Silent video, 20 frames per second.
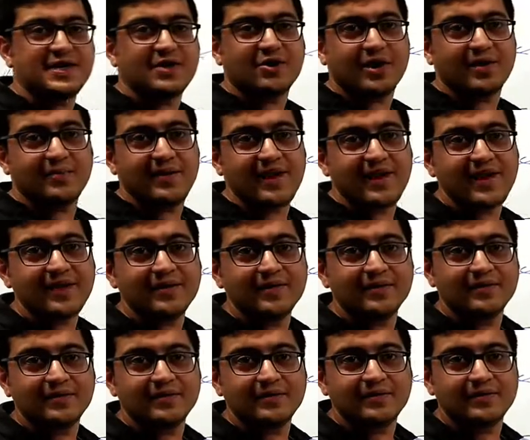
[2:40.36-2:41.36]
और हमें
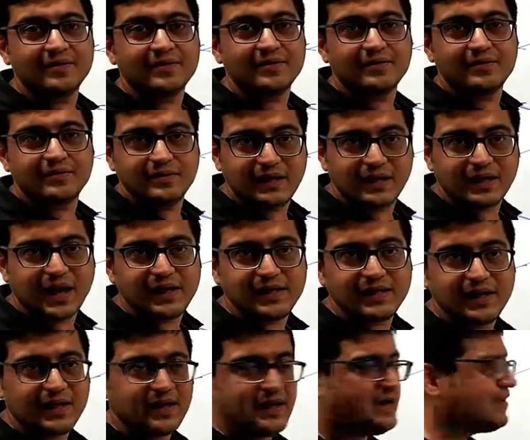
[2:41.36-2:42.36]
दिखाई
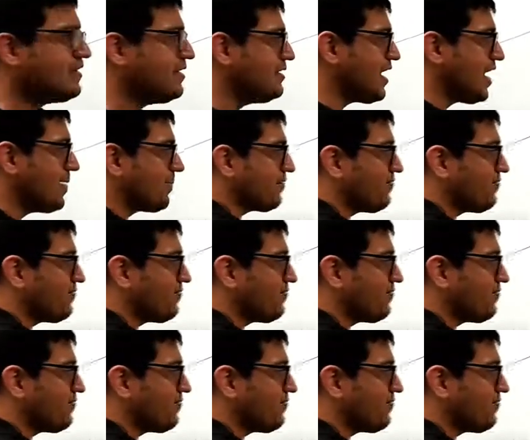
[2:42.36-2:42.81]
देगी यहां पर